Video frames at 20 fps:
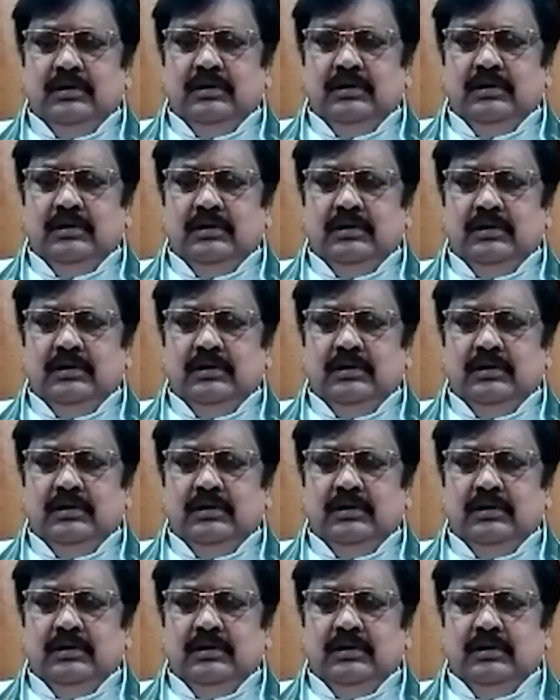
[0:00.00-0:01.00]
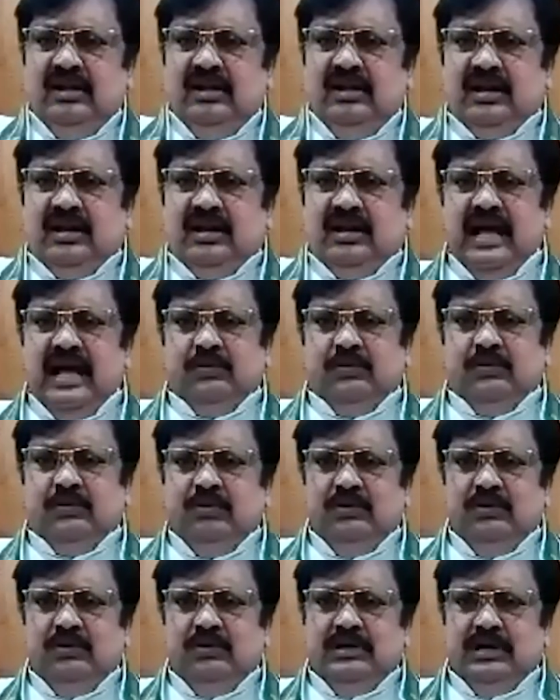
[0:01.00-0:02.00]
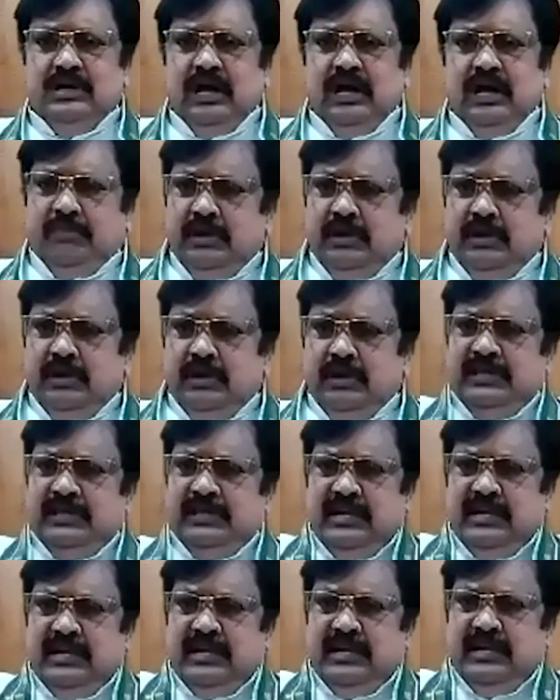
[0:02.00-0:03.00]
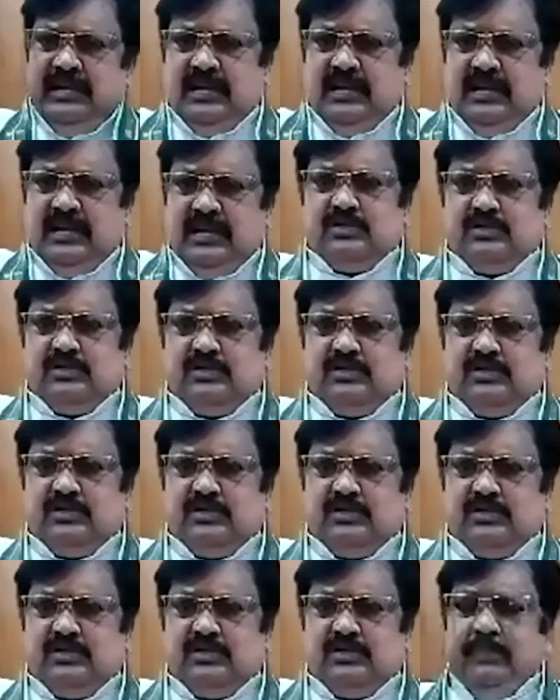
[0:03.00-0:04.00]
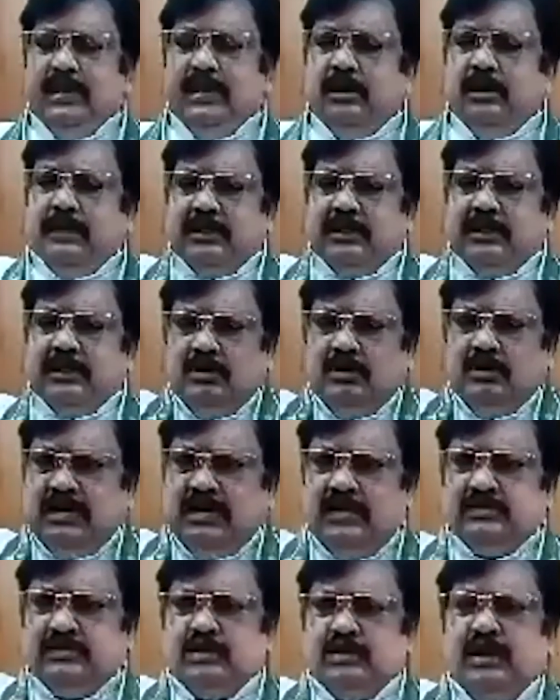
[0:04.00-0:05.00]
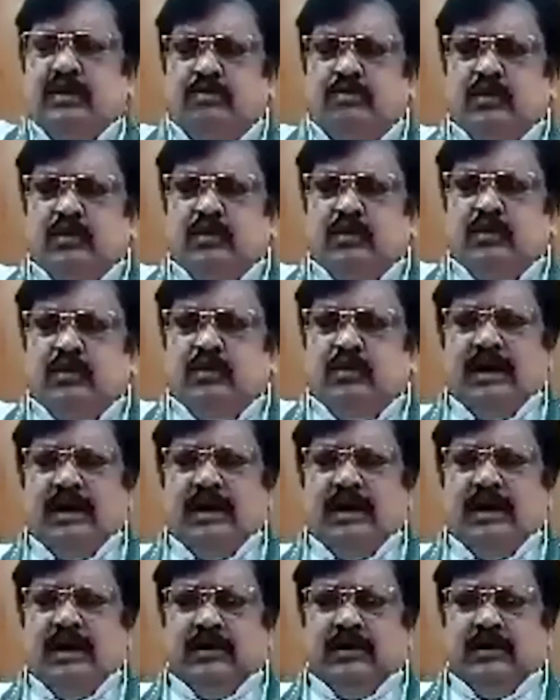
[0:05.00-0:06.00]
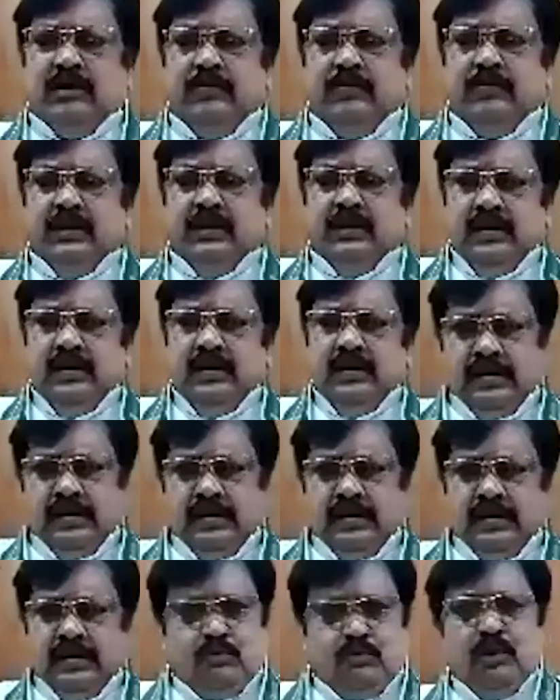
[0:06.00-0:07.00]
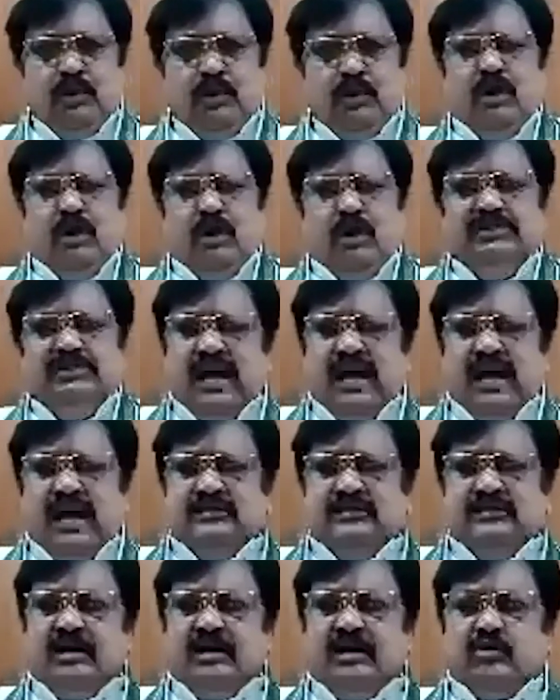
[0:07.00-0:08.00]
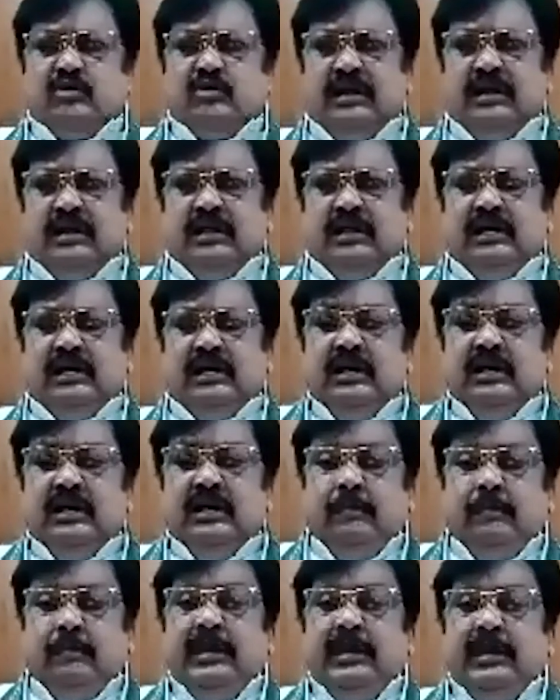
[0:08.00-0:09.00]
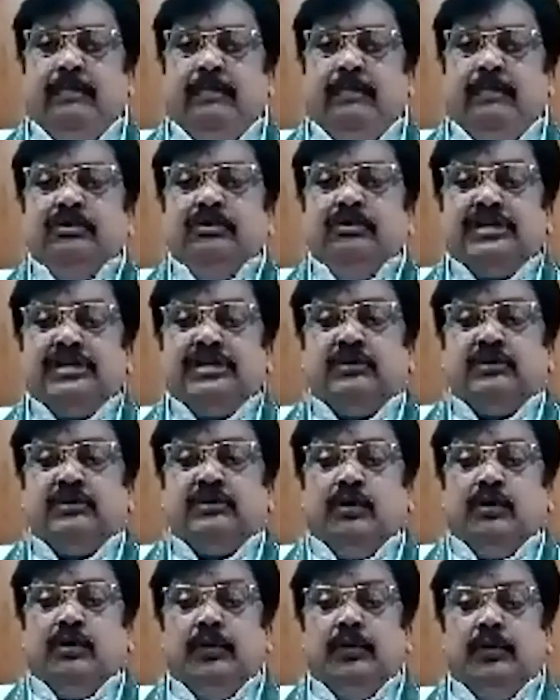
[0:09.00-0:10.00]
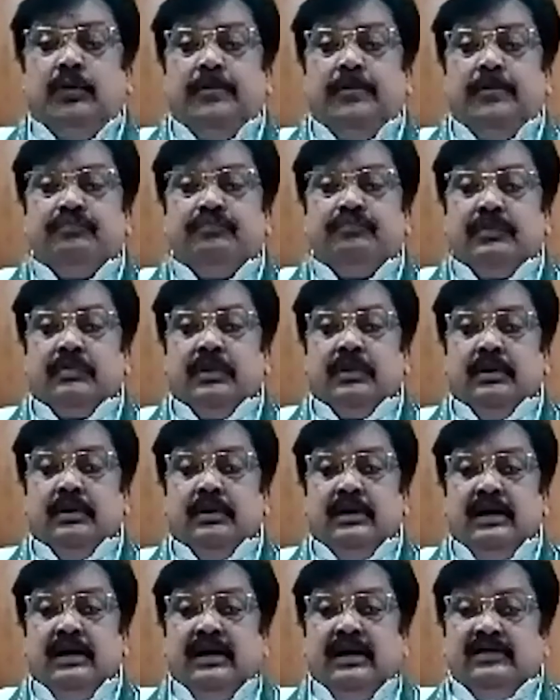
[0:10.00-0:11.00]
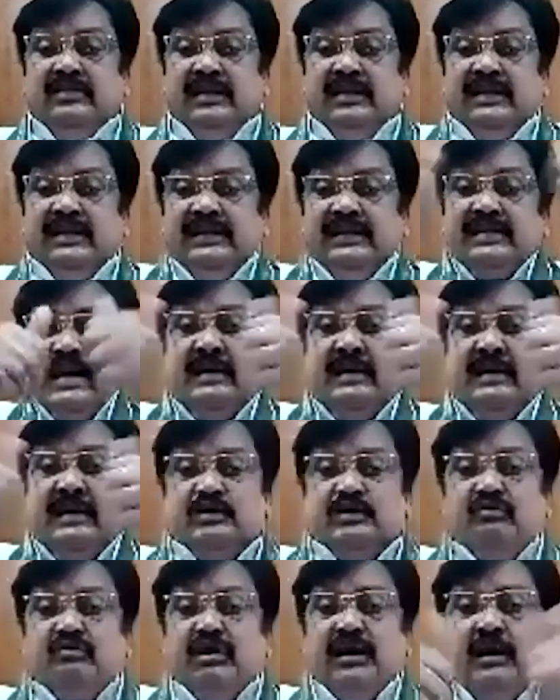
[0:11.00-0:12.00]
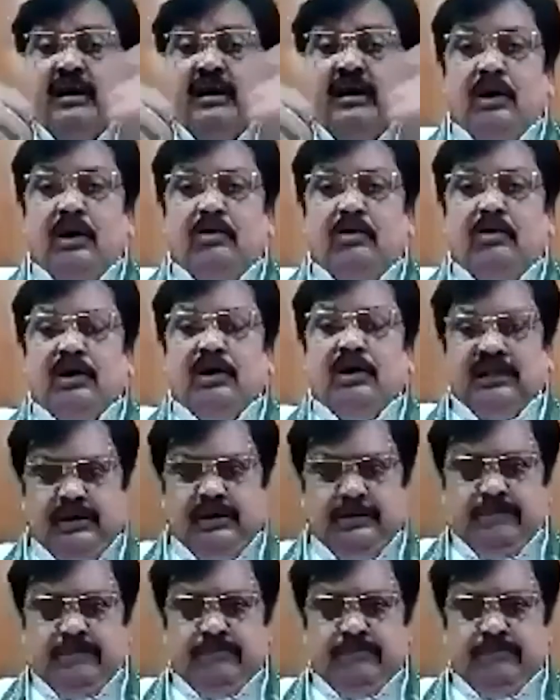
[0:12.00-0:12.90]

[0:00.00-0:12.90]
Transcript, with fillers: మీరేదో జైలుకి వెళ్ళారు మీ మీద ఏదో కేసులు ఉన్నాయి మీరు పదకొండు కేసుల్లో ముద్దాయిగా ఉన్నారు రేపు కోర్టులో విచారణ జరుగుతున్నది మీ భవిష్యత్తు త్రిశంకు స్వర్గంలో ఉన్నది